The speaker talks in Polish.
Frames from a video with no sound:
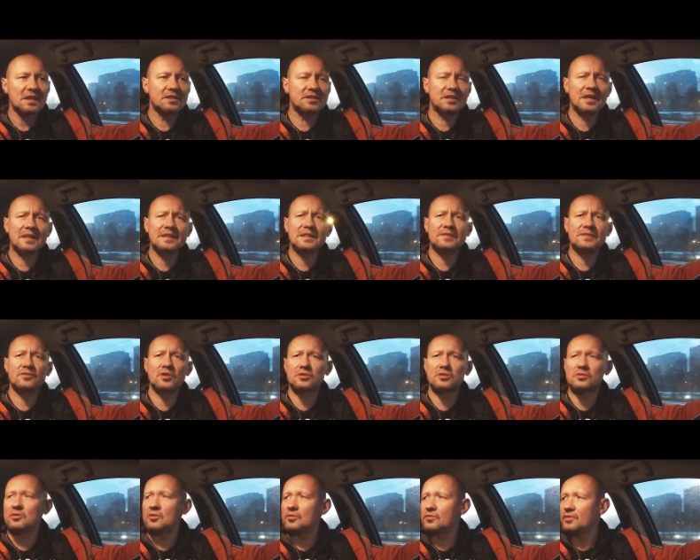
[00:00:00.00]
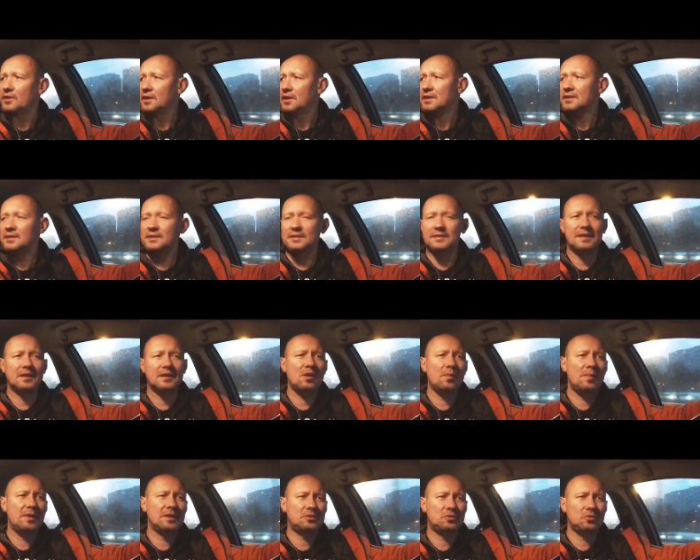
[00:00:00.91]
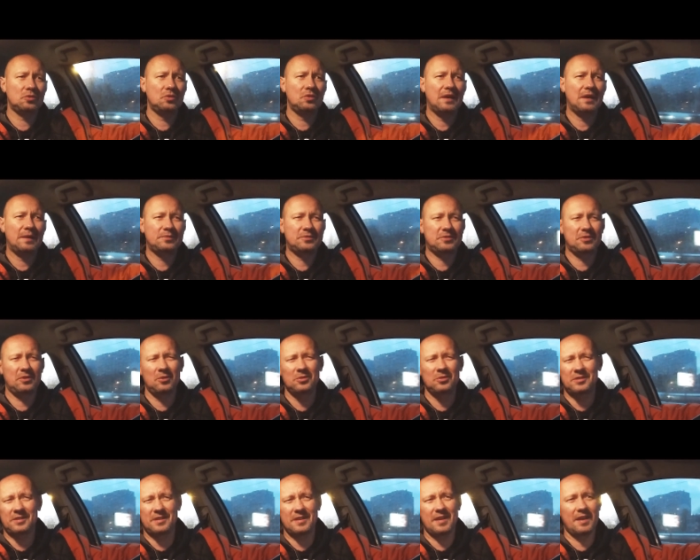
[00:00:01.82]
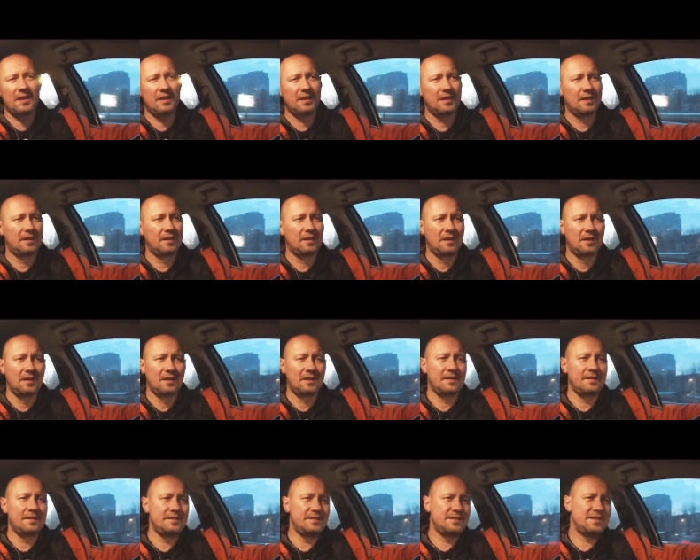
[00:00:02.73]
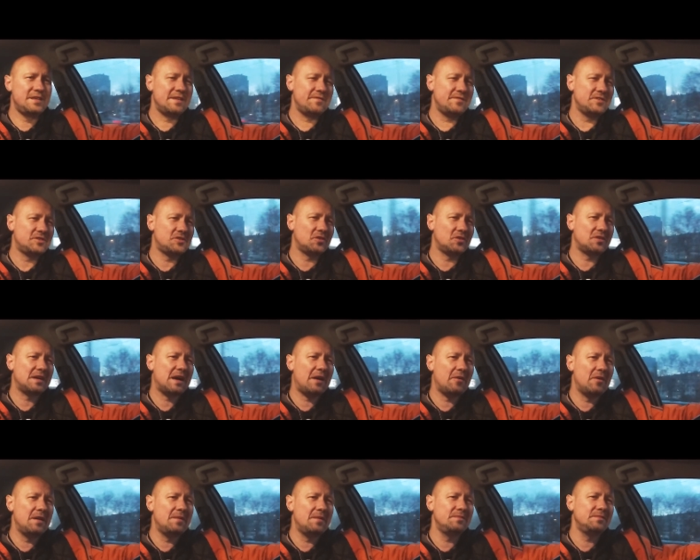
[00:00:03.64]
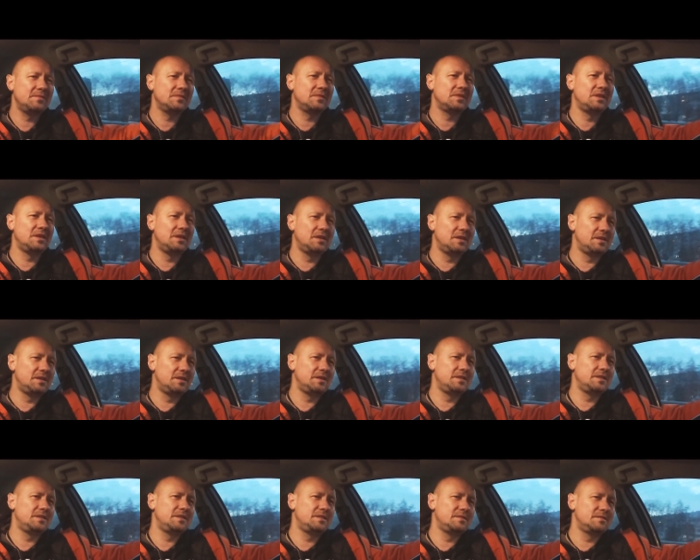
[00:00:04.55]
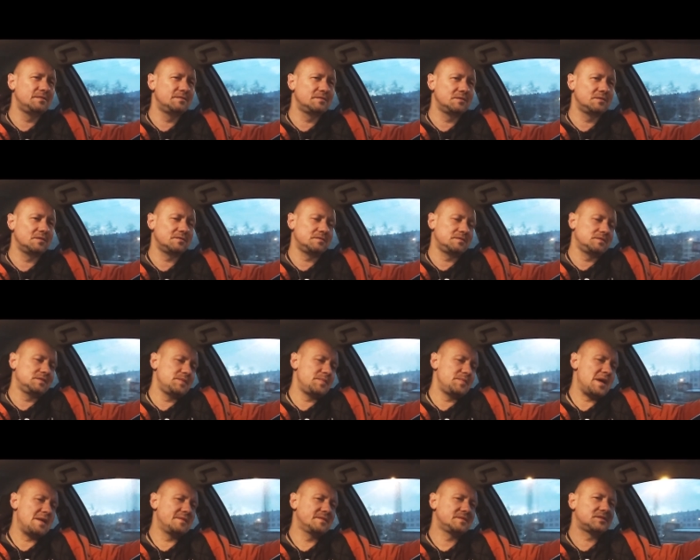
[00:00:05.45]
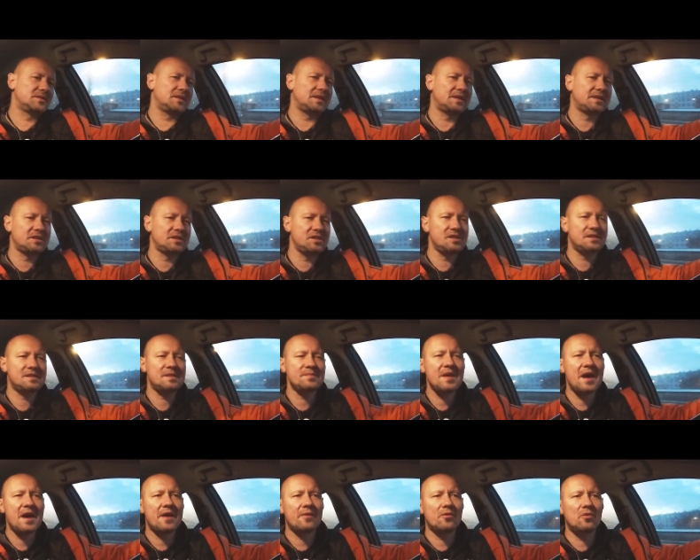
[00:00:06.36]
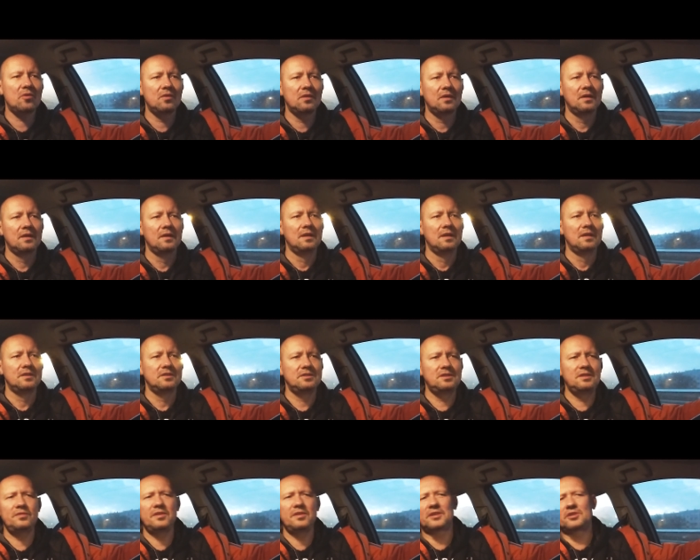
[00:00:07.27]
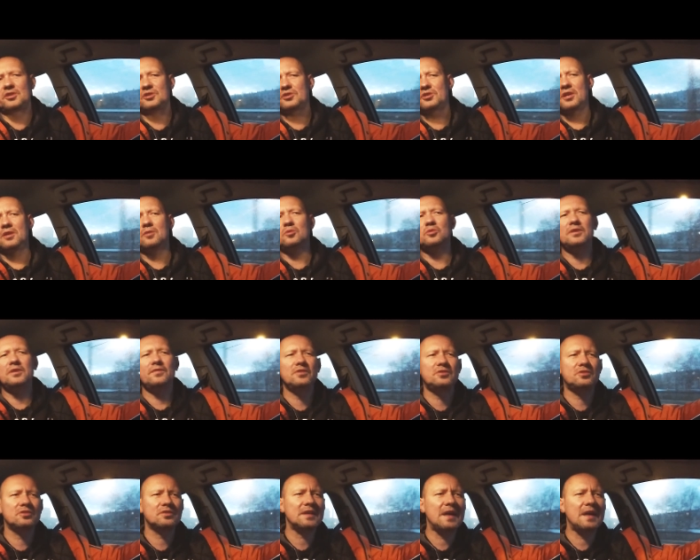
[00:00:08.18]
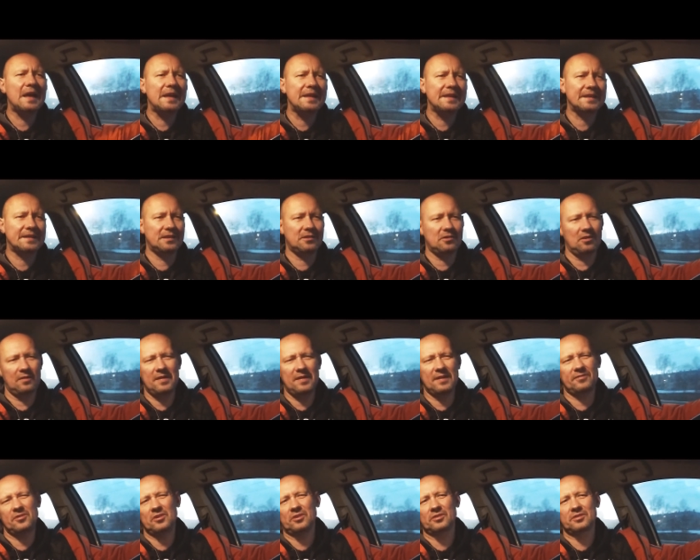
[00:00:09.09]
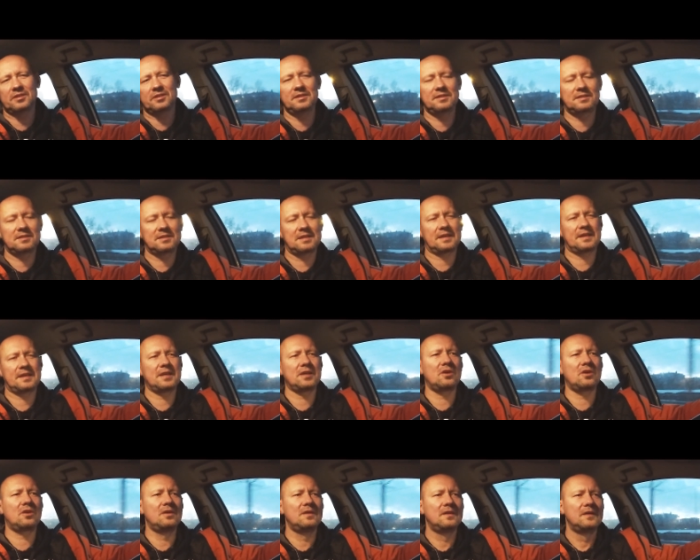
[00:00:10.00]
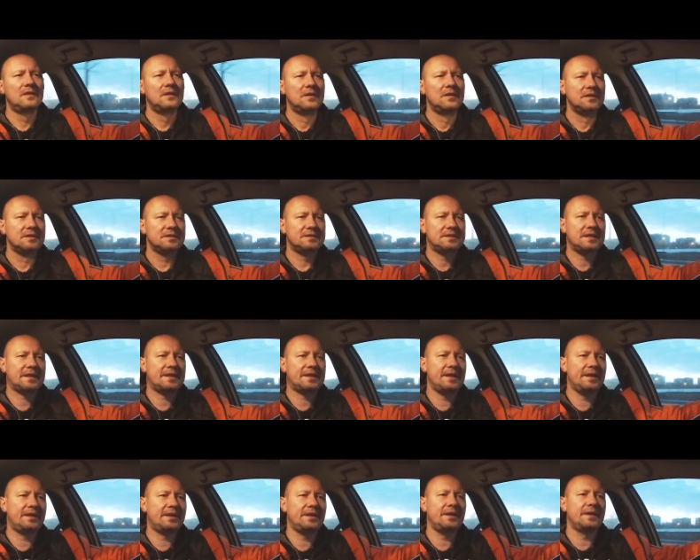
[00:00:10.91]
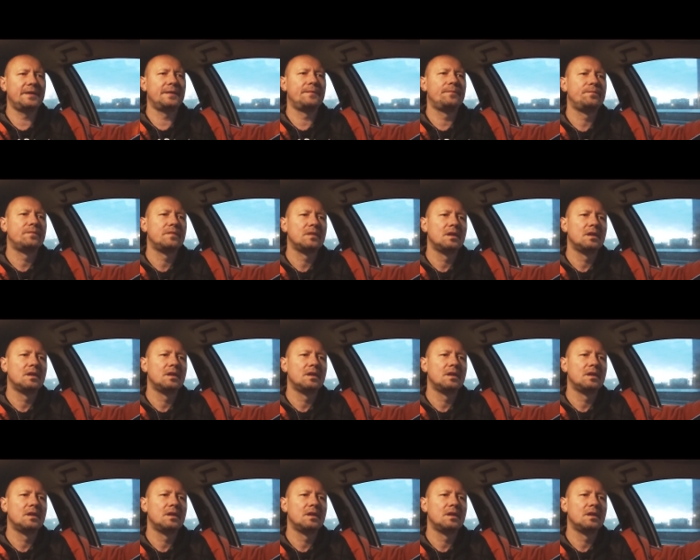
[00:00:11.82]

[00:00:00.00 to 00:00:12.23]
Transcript: Żadnych wniosków z tego meczu absolutnie nie wyciągałem i no, nie miałem w zasadzie zamiaru. Dziwię się, że ludzie wyciągali jakiekolwiek wnioski z, takiego, z takiej gry.